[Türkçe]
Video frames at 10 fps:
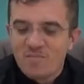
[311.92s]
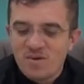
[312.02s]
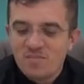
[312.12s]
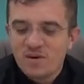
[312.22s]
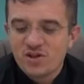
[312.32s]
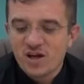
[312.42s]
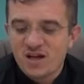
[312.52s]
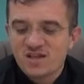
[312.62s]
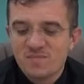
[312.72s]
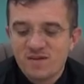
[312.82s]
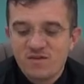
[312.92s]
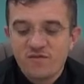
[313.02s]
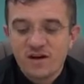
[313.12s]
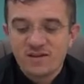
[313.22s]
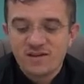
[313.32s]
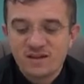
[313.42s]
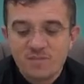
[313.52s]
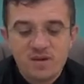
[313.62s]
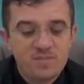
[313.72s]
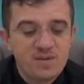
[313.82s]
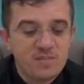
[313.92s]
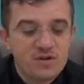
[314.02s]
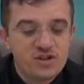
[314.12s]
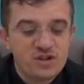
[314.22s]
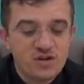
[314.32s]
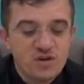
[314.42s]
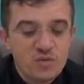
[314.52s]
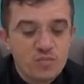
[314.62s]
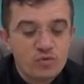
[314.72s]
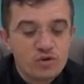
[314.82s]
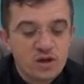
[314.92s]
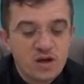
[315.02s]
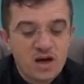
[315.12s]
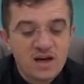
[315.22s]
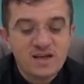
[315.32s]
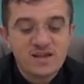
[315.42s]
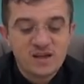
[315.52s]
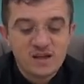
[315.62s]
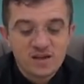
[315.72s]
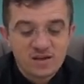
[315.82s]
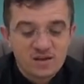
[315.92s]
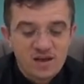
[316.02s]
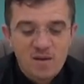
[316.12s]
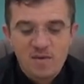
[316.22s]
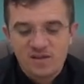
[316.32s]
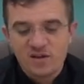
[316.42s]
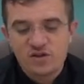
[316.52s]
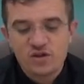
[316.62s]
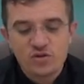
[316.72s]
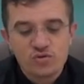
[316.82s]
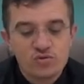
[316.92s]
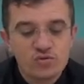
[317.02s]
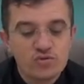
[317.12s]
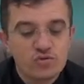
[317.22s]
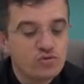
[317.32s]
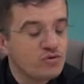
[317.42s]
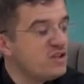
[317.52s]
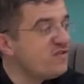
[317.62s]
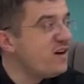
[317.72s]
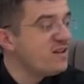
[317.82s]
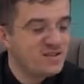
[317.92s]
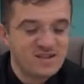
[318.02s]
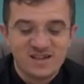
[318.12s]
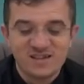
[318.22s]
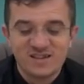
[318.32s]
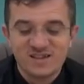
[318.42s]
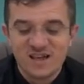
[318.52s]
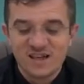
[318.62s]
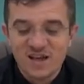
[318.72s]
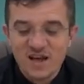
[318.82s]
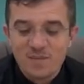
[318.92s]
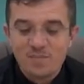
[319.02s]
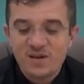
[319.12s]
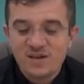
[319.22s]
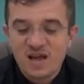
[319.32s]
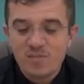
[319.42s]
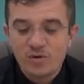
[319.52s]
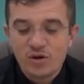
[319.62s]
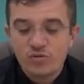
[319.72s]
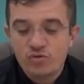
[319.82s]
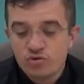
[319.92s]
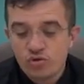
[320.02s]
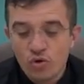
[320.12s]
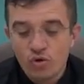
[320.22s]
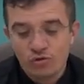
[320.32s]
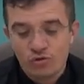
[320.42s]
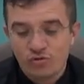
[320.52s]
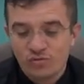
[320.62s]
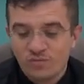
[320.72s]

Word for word: Binbaşı Asım Bey'in vefatında bir binbaşı mütekaidi emeklisi suçlu ifadesi alınırken birdenbire düştü öldü.